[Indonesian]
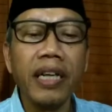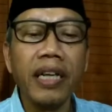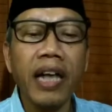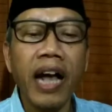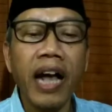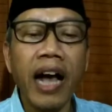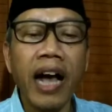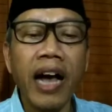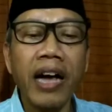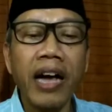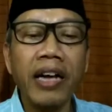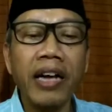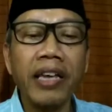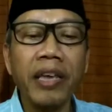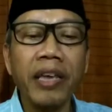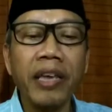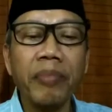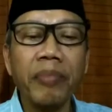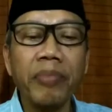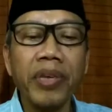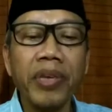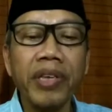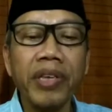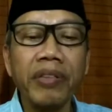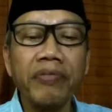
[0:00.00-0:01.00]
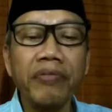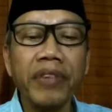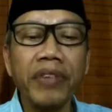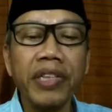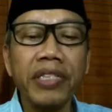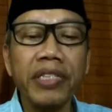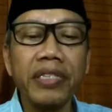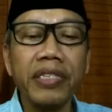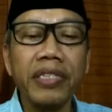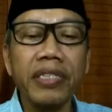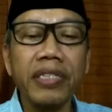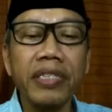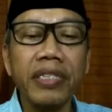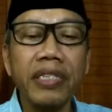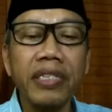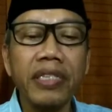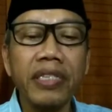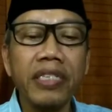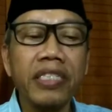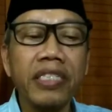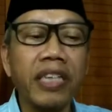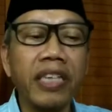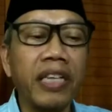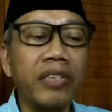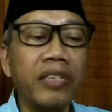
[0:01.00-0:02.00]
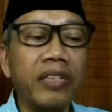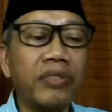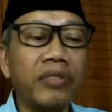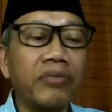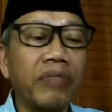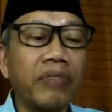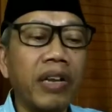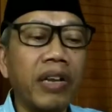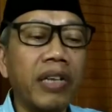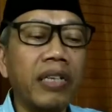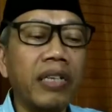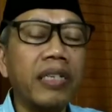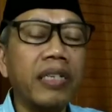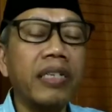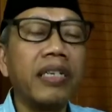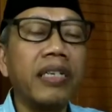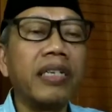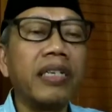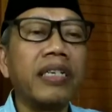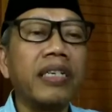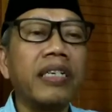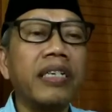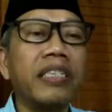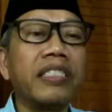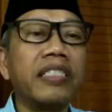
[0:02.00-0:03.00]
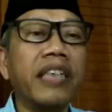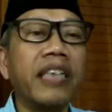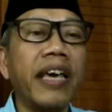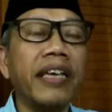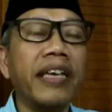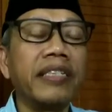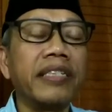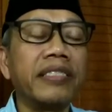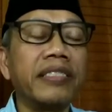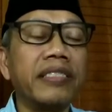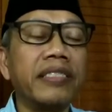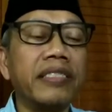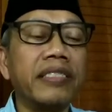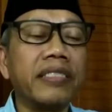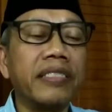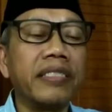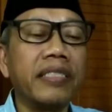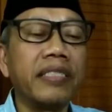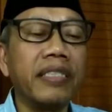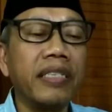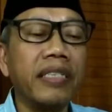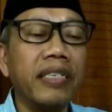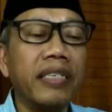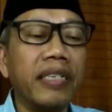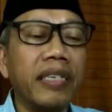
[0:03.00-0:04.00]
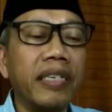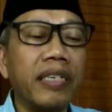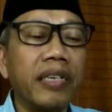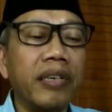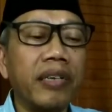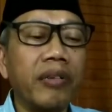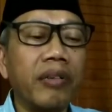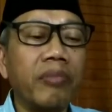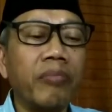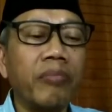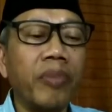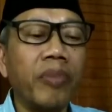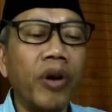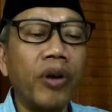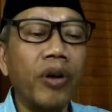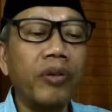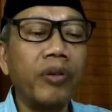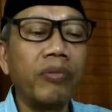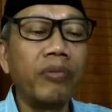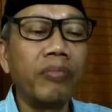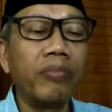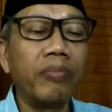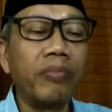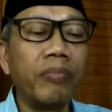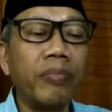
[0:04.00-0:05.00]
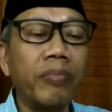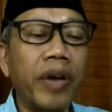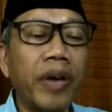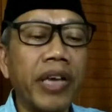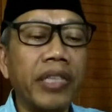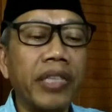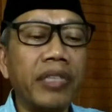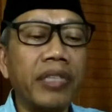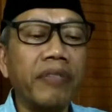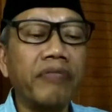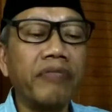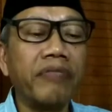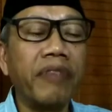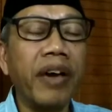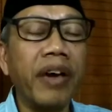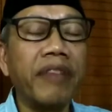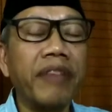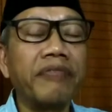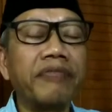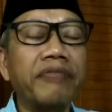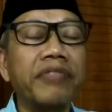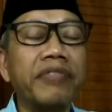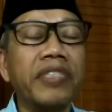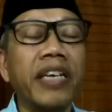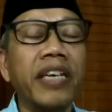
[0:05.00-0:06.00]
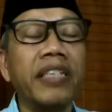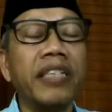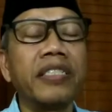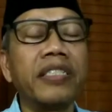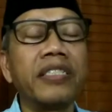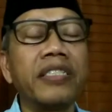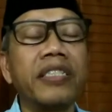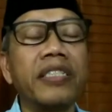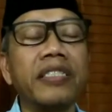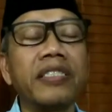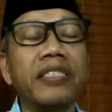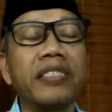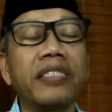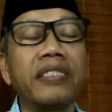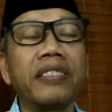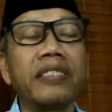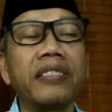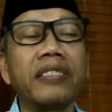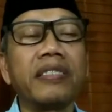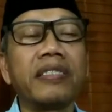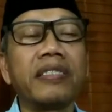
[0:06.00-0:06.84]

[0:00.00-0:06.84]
are happy with sensual desires, born by the five senses.